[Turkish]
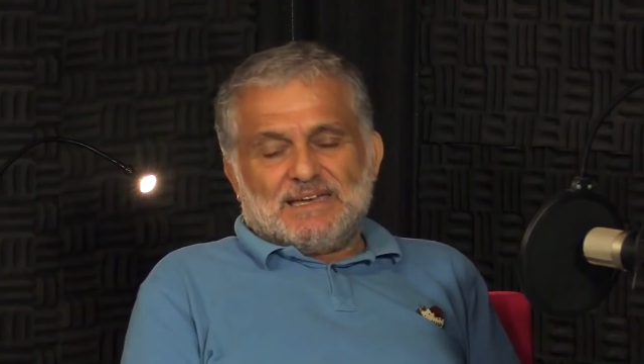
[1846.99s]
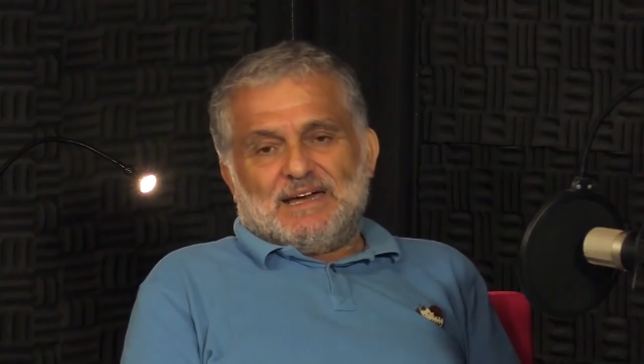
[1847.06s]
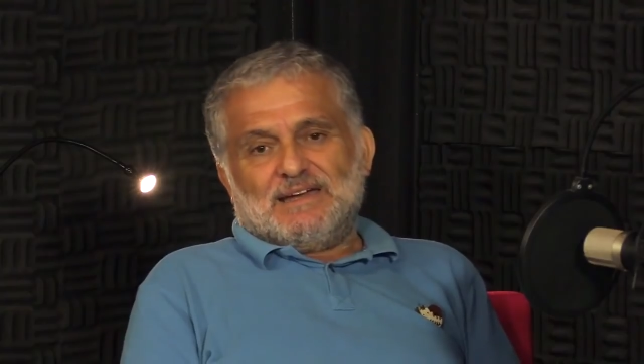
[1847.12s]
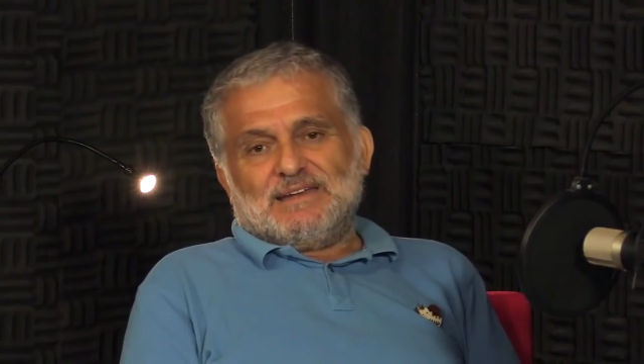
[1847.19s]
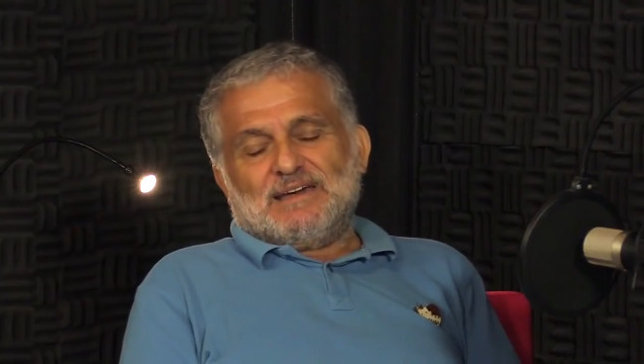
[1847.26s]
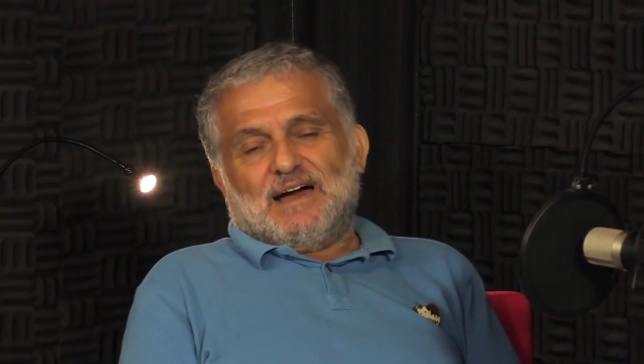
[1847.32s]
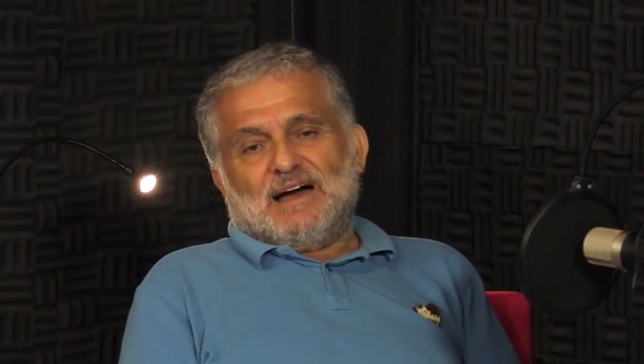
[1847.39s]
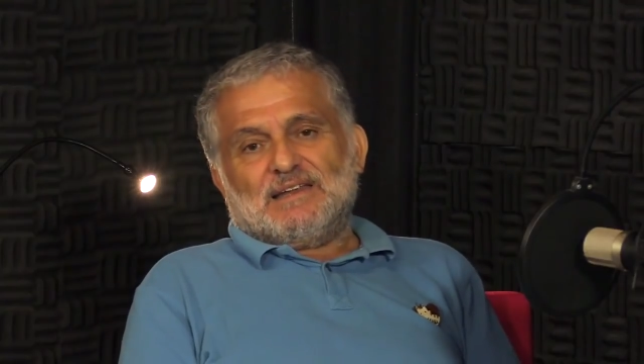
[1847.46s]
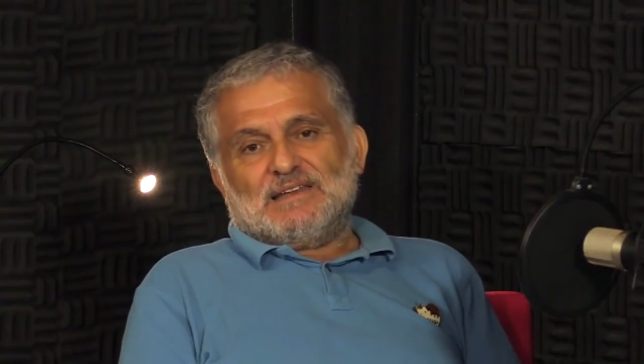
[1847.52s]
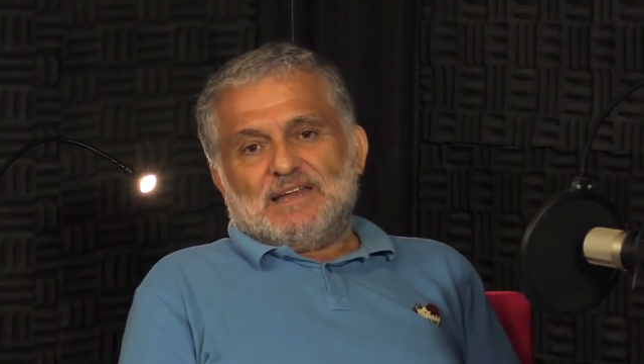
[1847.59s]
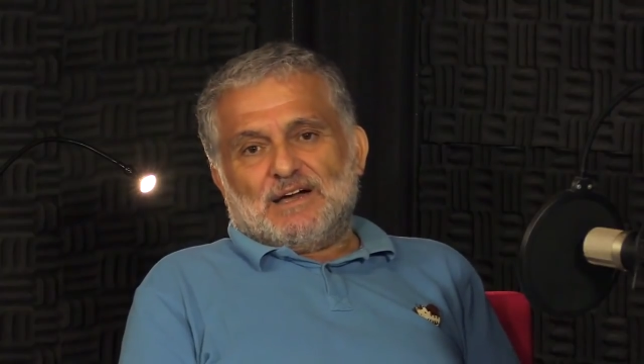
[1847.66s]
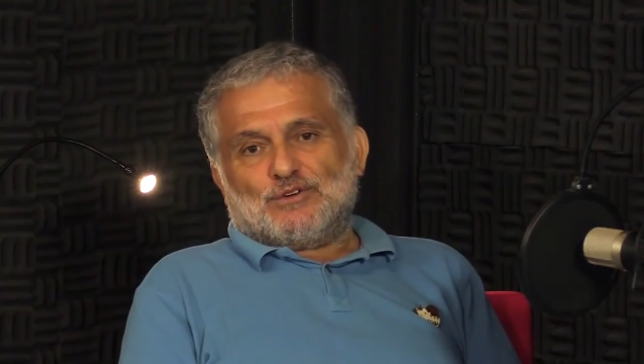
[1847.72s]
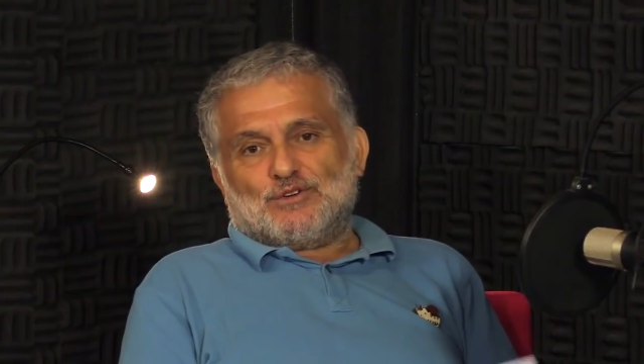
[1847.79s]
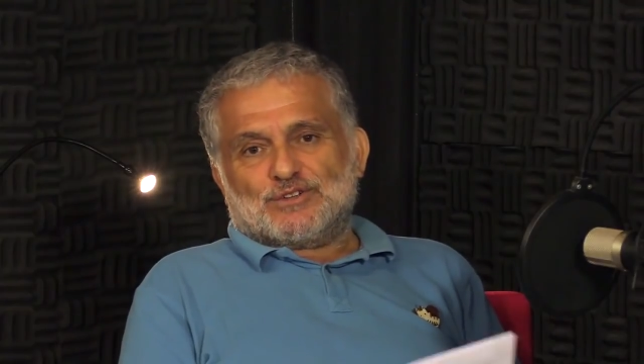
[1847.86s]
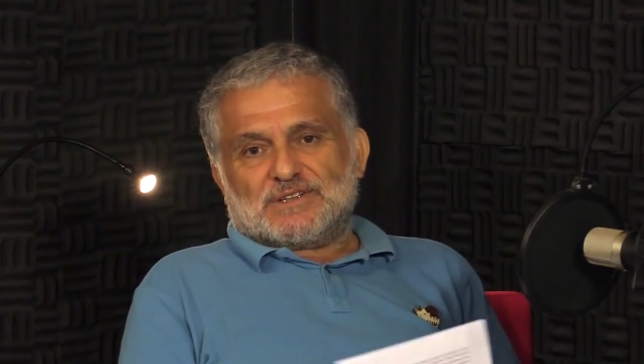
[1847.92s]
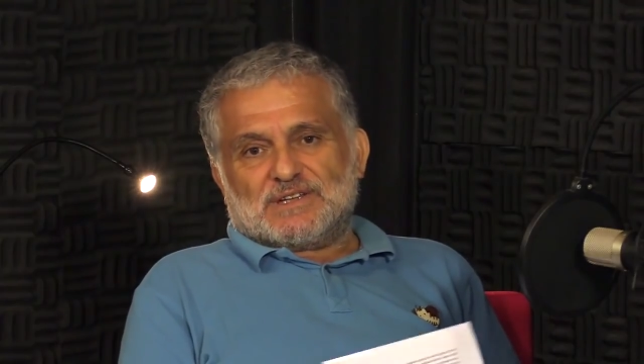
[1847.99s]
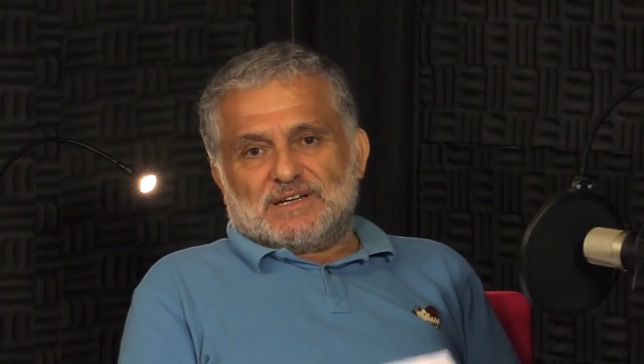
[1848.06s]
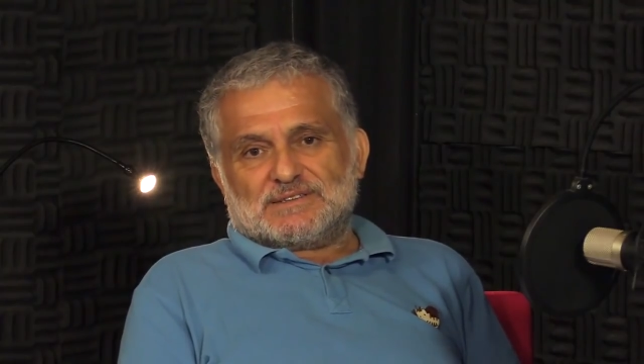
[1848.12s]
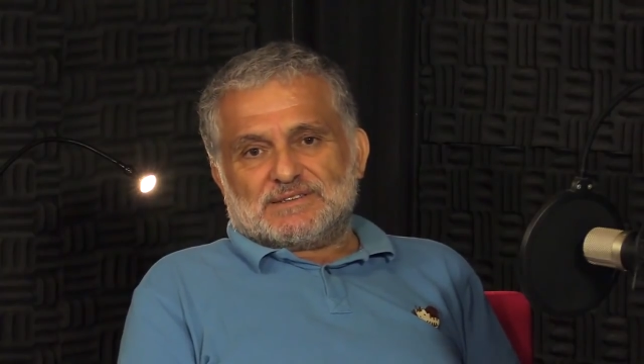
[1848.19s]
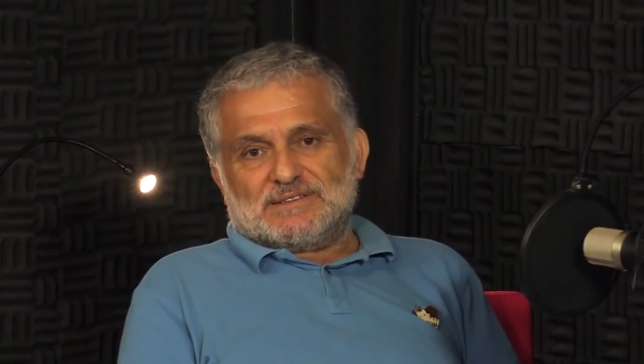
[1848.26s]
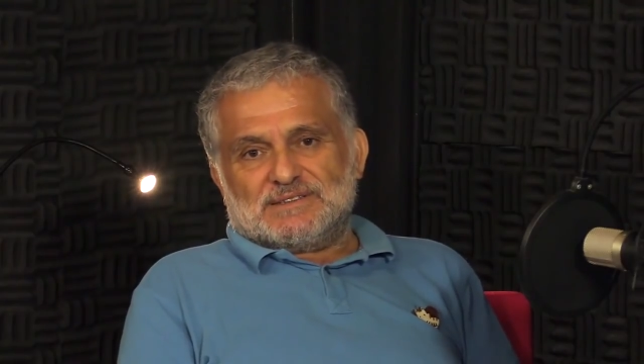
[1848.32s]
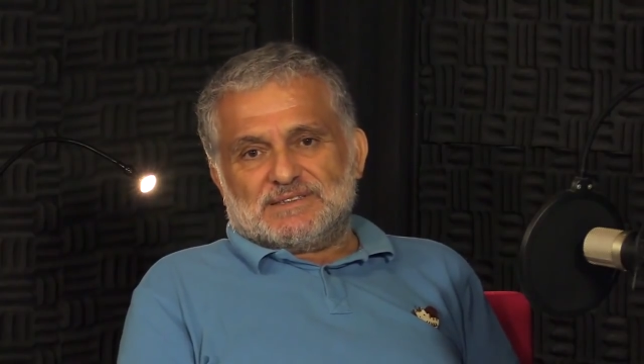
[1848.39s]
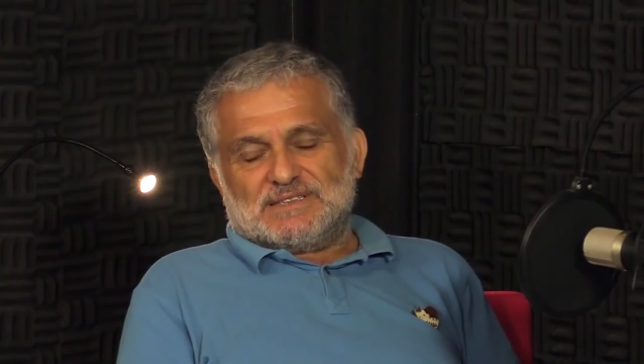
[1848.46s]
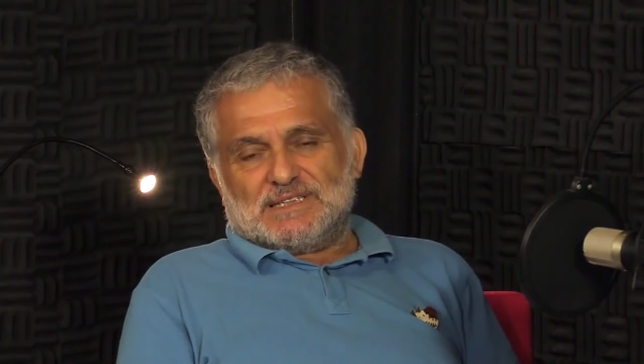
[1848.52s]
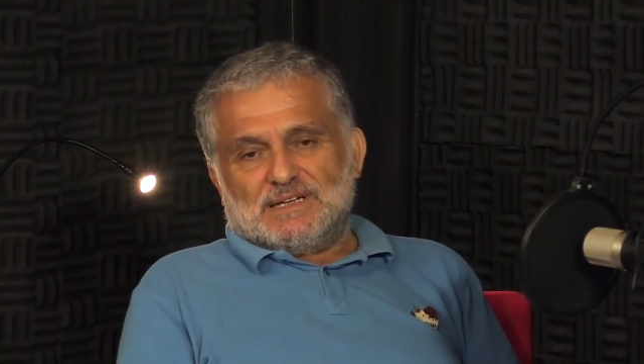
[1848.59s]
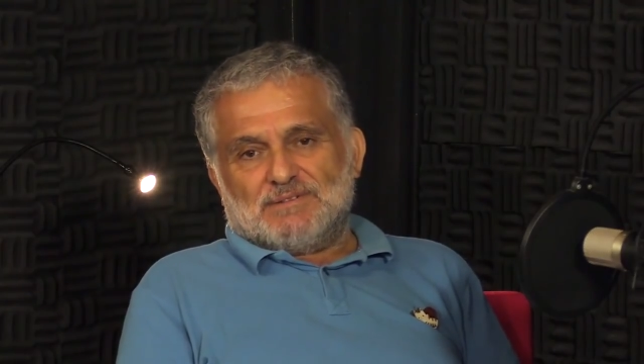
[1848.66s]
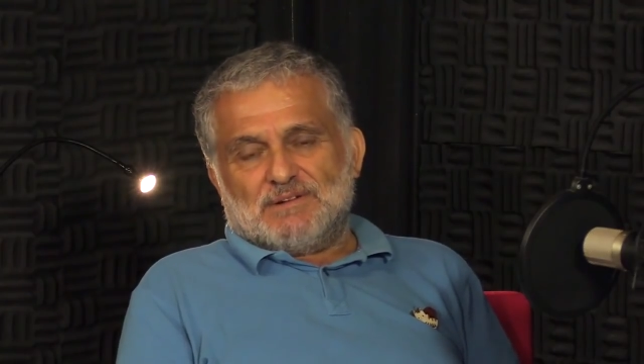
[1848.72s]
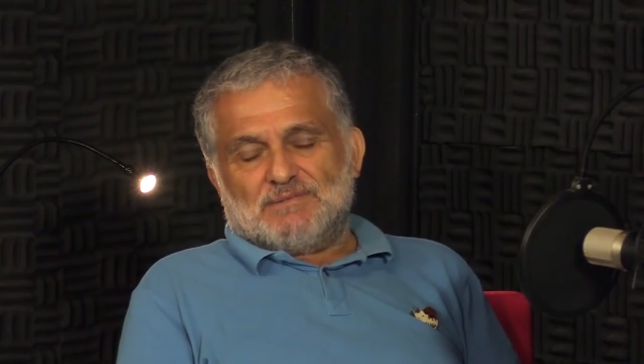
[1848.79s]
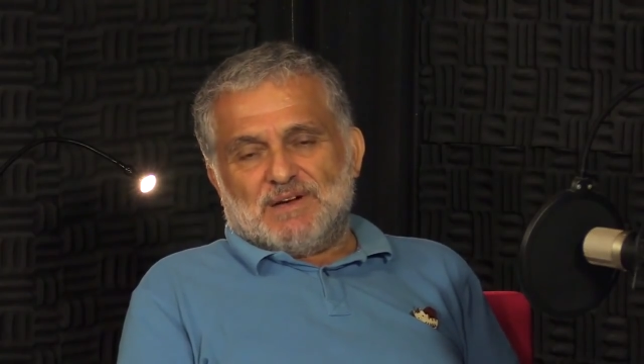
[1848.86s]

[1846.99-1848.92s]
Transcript: Yani Allah kurtarsın diyeceğim